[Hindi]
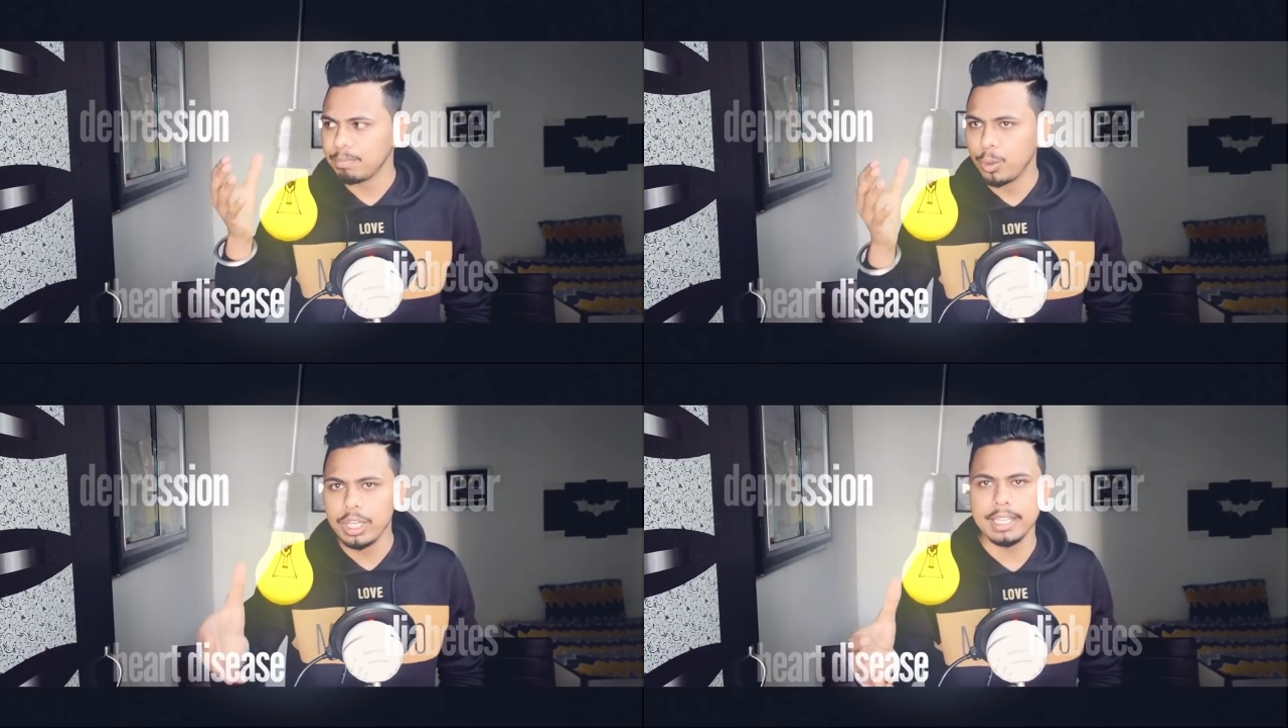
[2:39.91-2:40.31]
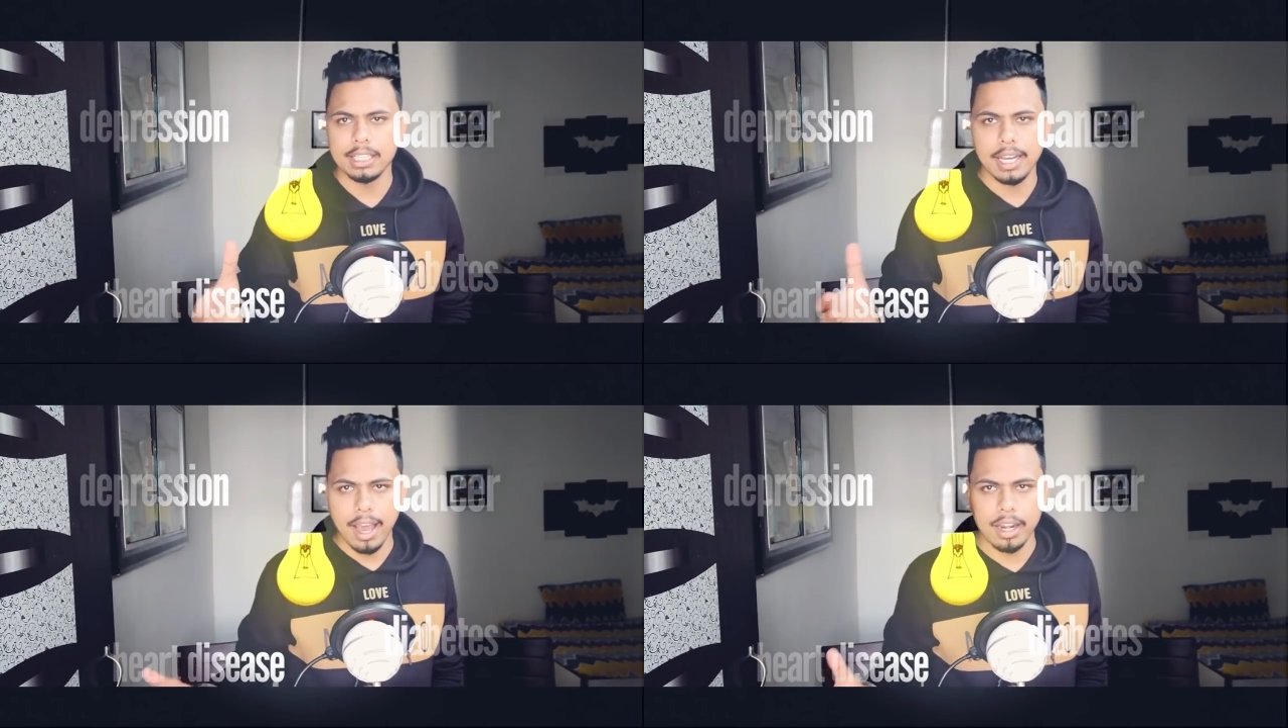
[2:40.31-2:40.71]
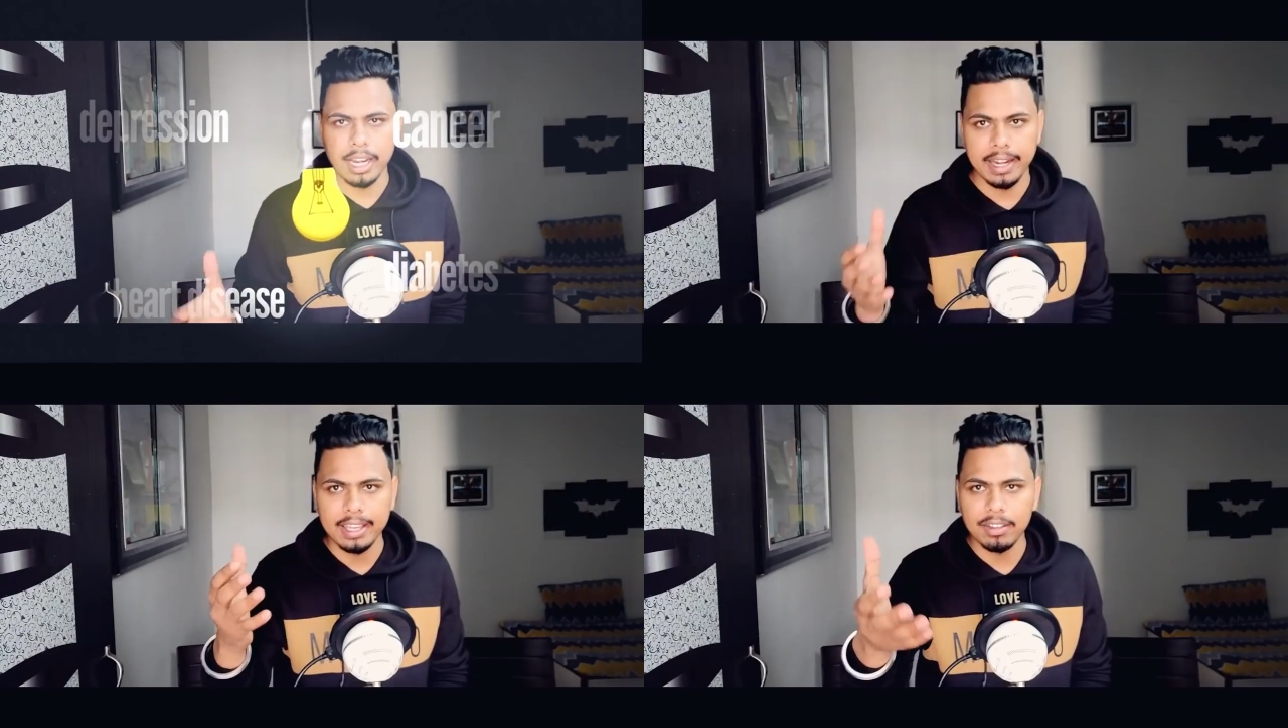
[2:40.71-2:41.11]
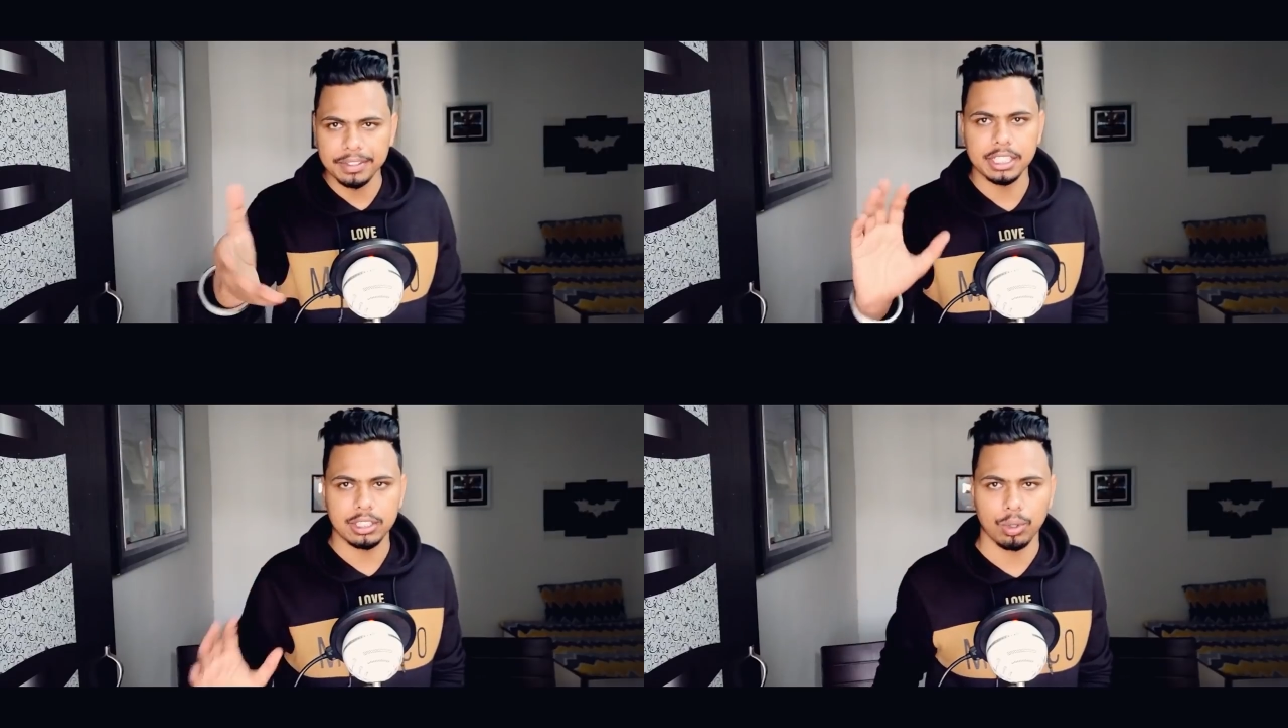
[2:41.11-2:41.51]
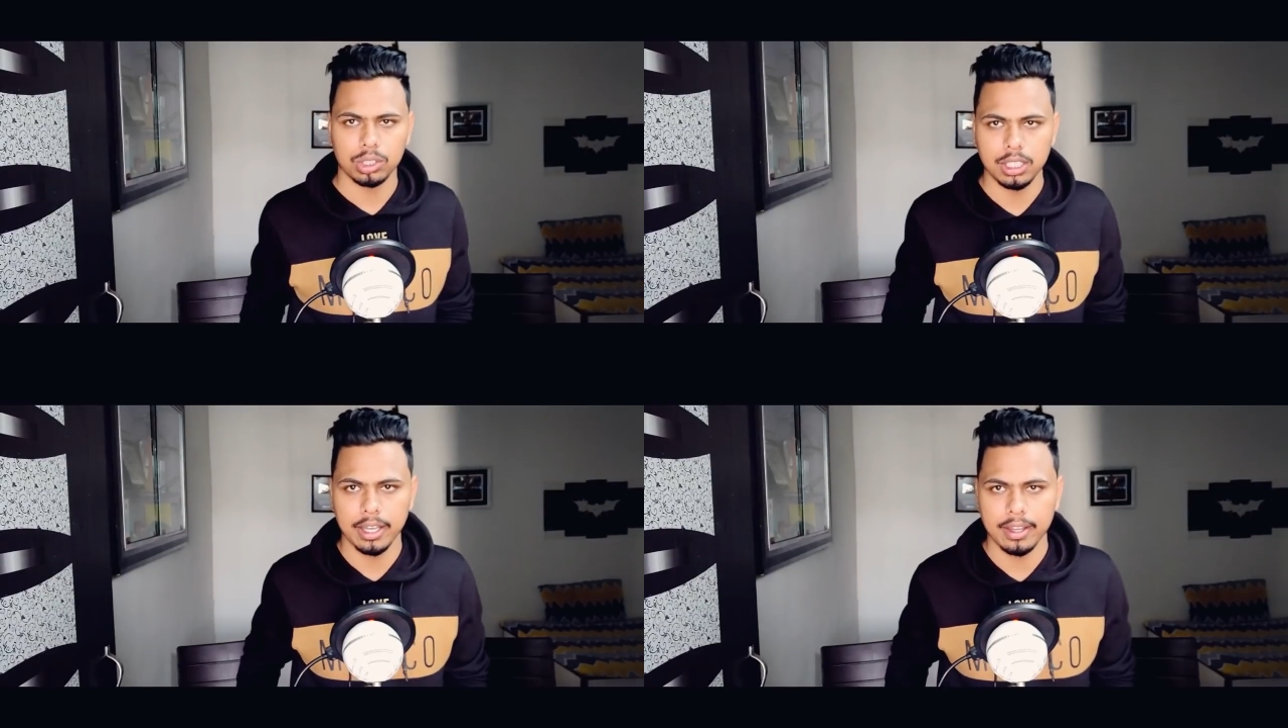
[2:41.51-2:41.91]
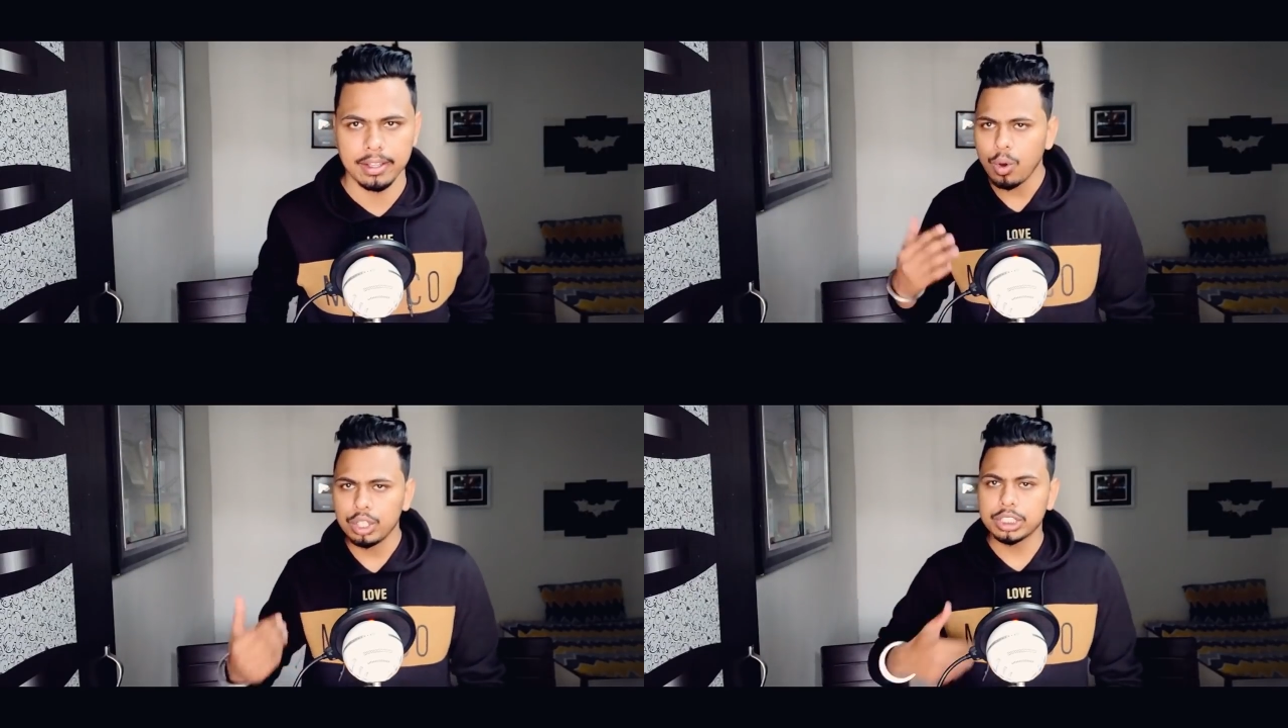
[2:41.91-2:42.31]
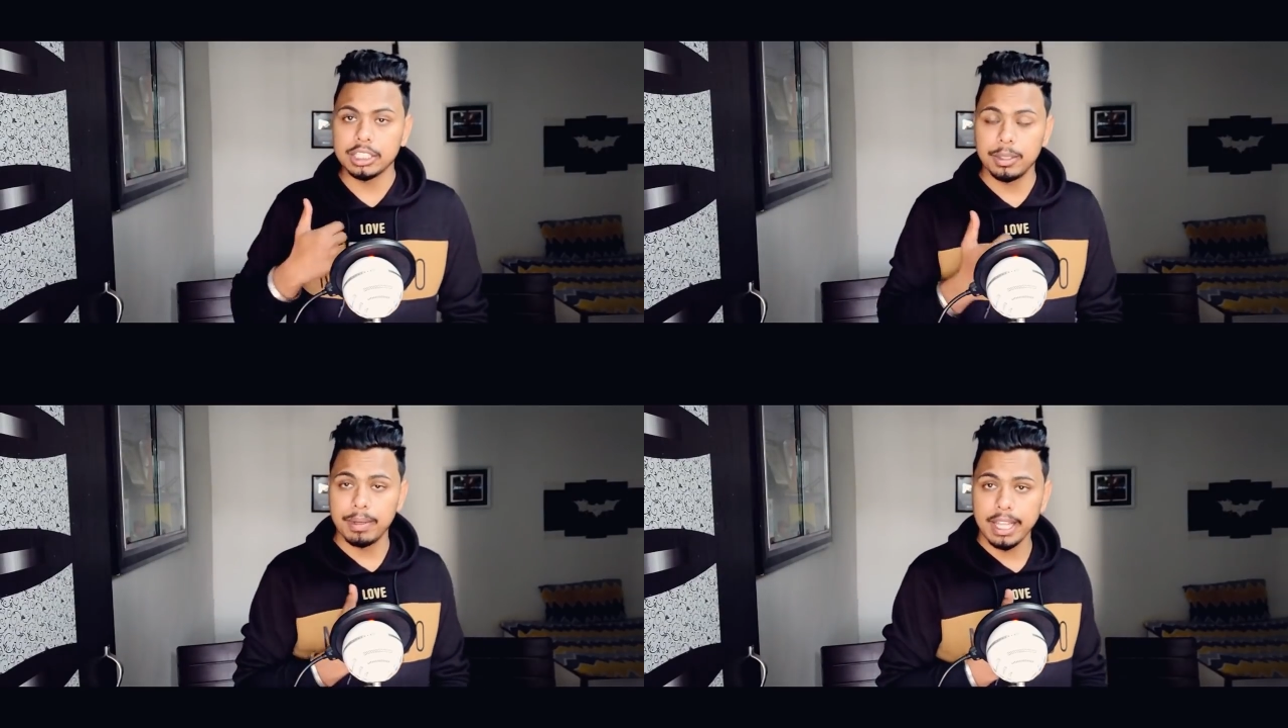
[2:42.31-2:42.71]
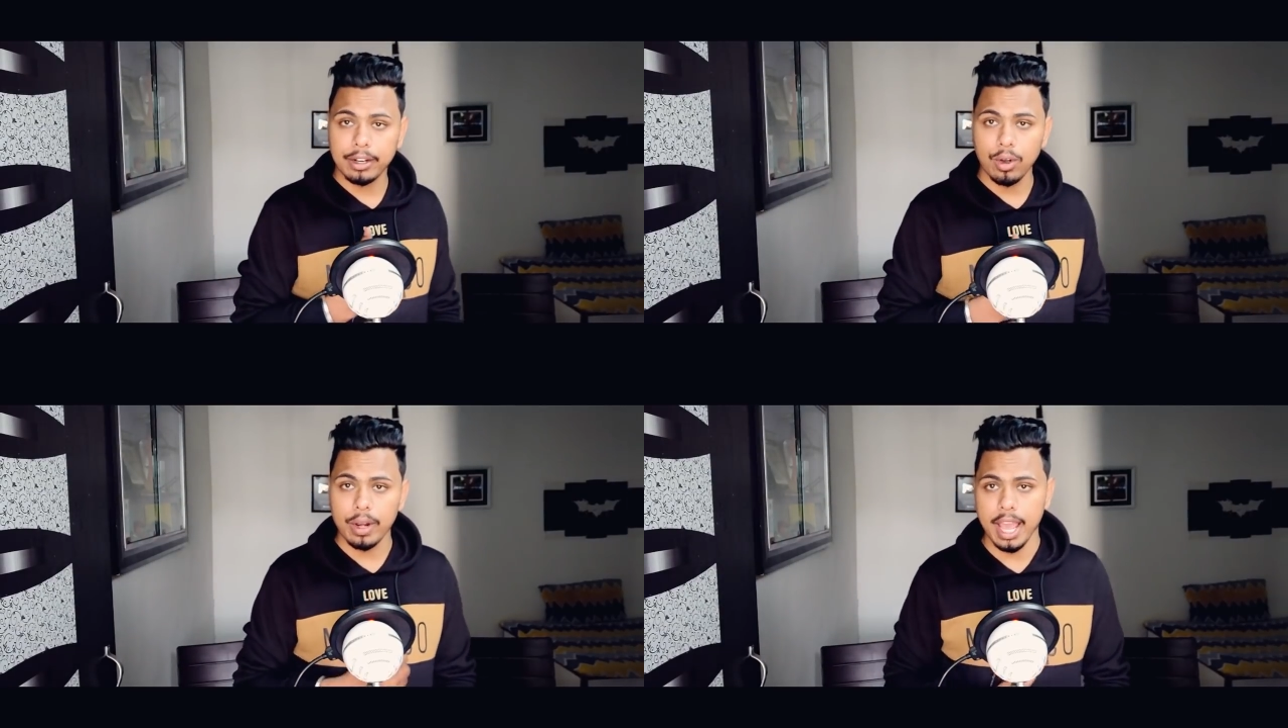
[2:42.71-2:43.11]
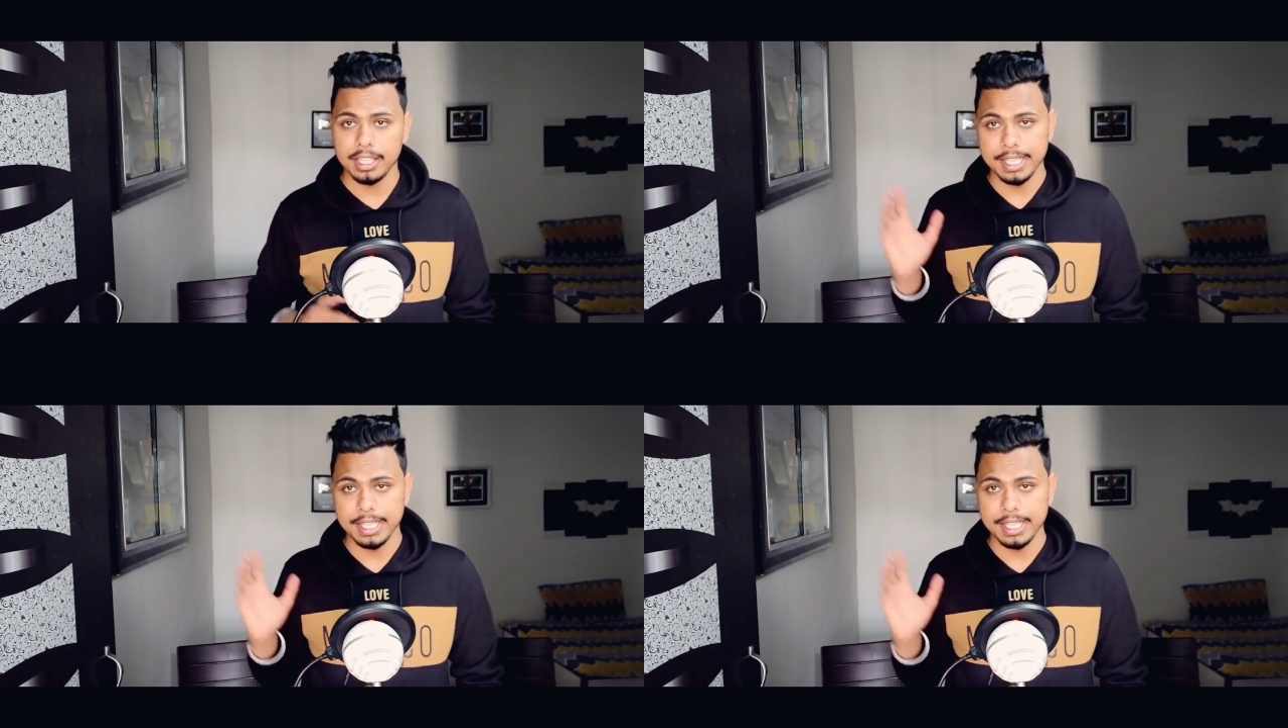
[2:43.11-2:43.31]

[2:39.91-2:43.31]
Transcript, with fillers: पूरी नींद ना लेने की वजह से होती है और इसका जिम्मेदार कौन है